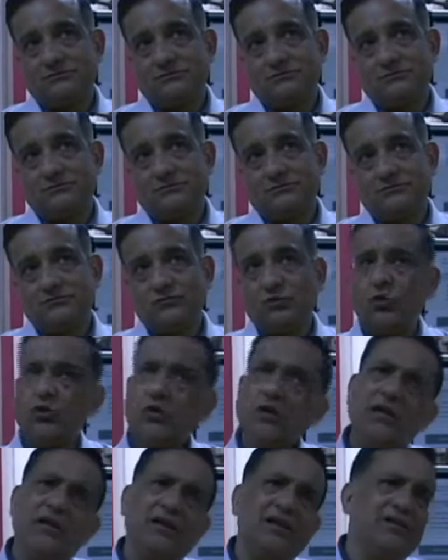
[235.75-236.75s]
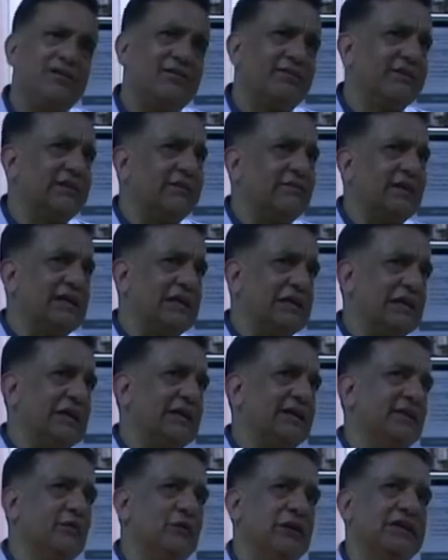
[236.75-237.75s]
ऊपर से ओरल दवाई
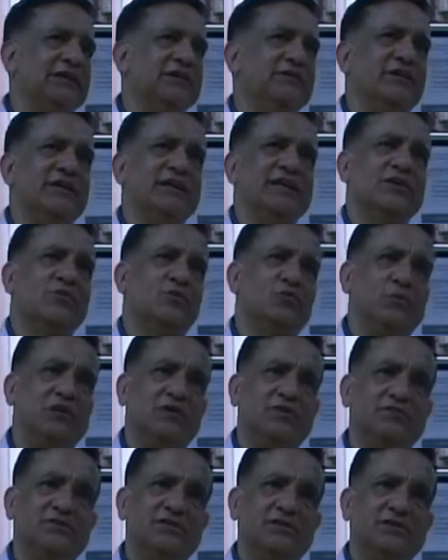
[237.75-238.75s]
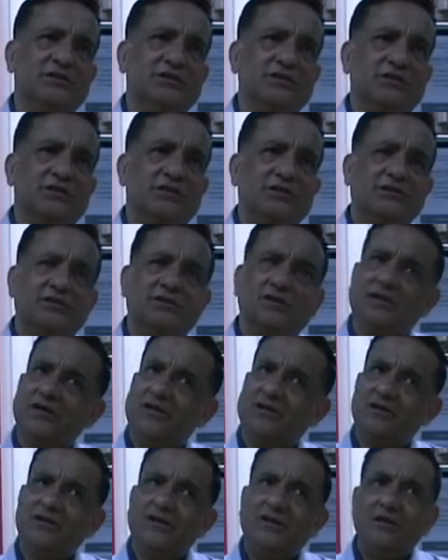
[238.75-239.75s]
खिलाने वाली दवाइयाँ हैं उपलब्ध
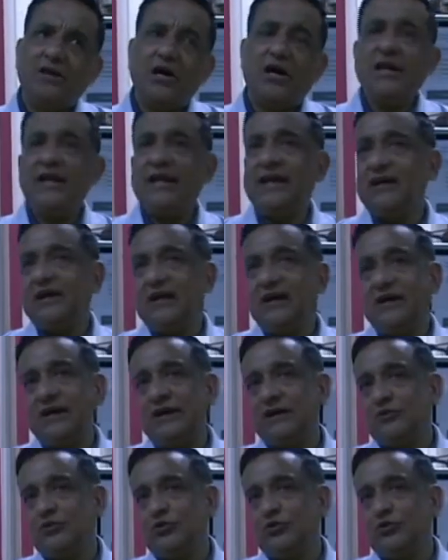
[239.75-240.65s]
हाँ पर एक अगर